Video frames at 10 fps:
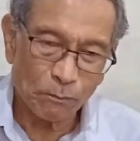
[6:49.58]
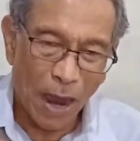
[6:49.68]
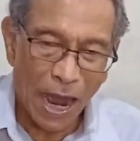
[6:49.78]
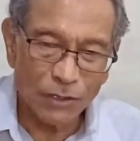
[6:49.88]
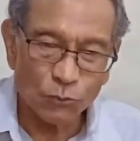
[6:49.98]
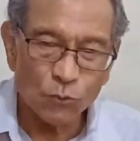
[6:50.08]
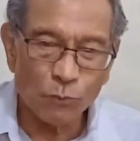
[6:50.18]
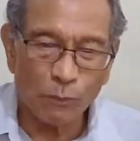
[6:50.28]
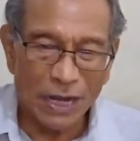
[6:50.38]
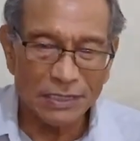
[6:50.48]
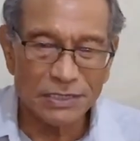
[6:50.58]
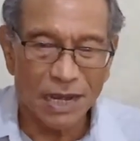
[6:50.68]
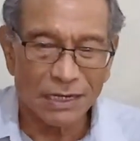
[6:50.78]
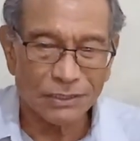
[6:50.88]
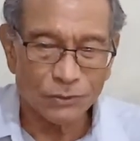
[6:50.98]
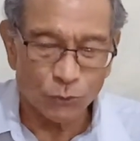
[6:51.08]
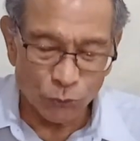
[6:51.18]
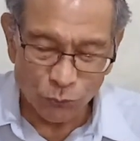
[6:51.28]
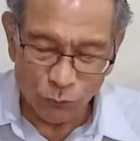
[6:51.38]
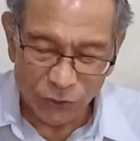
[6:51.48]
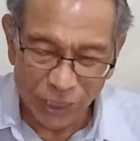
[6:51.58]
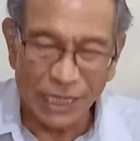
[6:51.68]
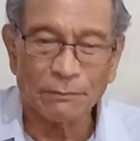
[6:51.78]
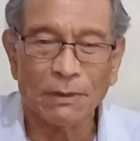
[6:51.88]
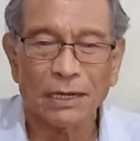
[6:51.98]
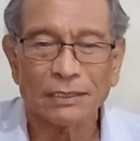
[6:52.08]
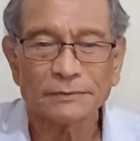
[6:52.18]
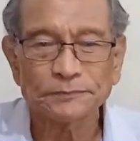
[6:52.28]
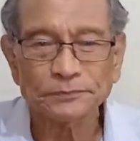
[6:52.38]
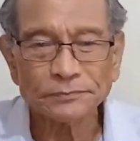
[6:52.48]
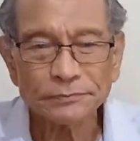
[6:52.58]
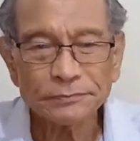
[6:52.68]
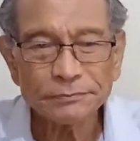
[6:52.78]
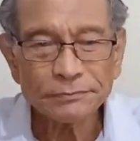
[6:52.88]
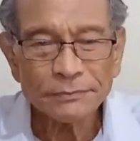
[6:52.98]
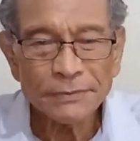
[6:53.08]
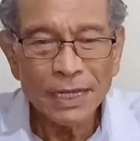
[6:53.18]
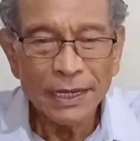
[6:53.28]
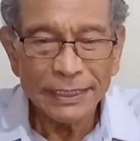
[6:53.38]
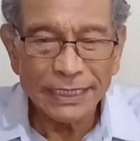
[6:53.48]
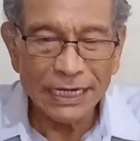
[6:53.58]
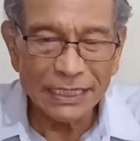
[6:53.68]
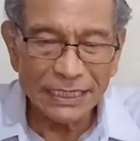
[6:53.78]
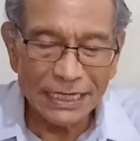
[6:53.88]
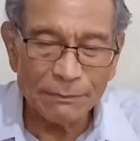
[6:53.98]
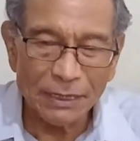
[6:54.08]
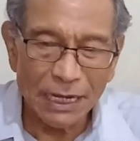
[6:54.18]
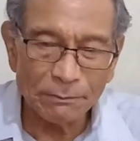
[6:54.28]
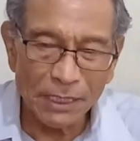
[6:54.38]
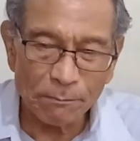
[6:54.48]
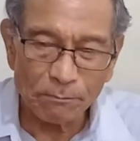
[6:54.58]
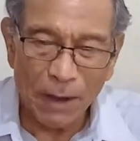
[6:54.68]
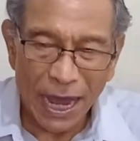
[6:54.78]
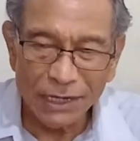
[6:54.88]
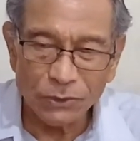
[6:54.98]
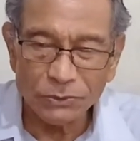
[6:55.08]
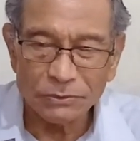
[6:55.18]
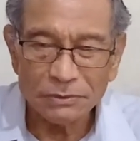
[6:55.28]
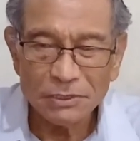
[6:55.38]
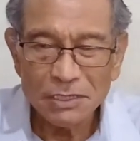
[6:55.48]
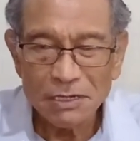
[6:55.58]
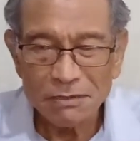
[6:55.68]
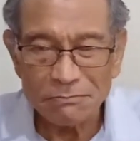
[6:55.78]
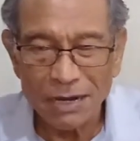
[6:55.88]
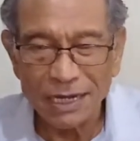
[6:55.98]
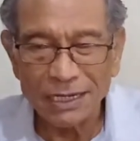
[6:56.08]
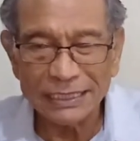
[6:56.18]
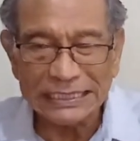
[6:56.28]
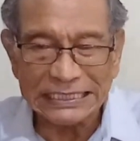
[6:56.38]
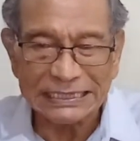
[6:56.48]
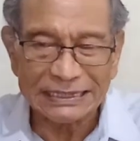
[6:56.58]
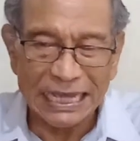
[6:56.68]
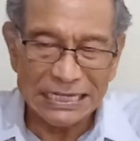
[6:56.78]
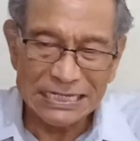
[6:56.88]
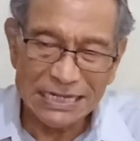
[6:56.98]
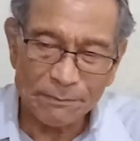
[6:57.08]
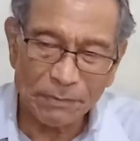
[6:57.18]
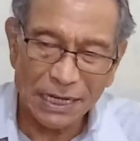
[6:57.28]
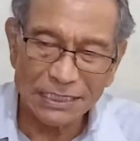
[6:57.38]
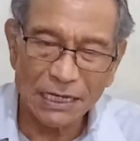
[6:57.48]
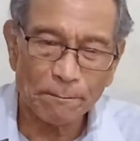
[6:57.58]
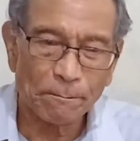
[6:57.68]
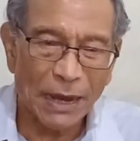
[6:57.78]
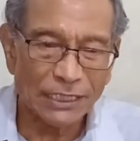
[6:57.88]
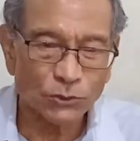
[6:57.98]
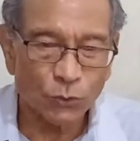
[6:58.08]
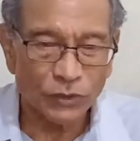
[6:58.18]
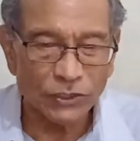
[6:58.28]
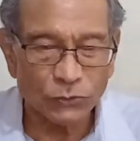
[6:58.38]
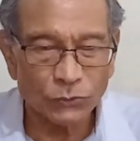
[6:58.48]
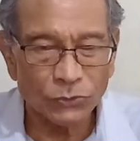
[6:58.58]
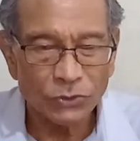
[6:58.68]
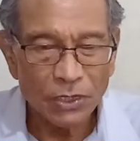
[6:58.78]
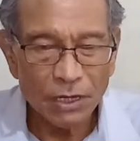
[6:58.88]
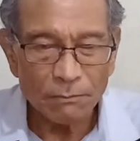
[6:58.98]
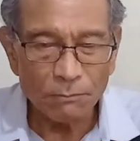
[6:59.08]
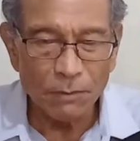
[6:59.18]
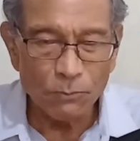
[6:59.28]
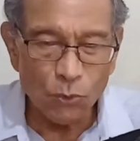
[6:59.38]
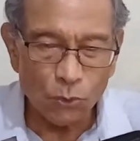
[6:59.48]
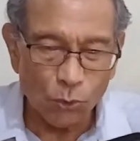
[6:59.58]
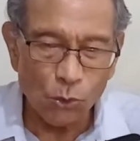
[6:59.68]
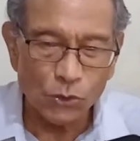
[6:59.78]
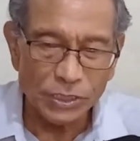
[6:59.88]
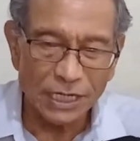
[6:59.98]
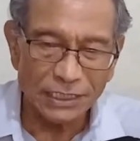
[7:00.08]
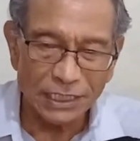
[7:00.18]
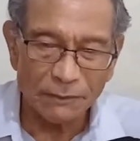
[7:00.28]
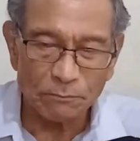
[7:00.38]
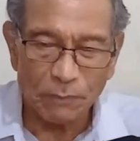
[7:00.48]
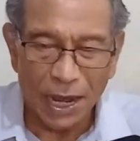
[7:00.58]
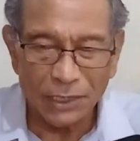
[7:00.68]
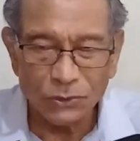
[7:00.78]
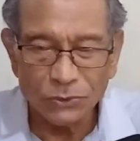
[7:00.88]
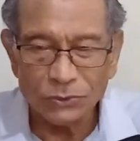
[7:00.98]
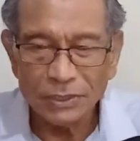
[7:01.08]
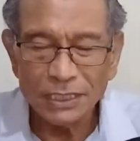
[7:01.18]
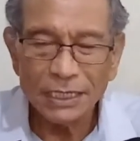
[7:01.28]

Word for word: paku panjang untuk kemah dan dia mengambil palu, maka ditancapkannya patok itu, memukulnya dengan palu,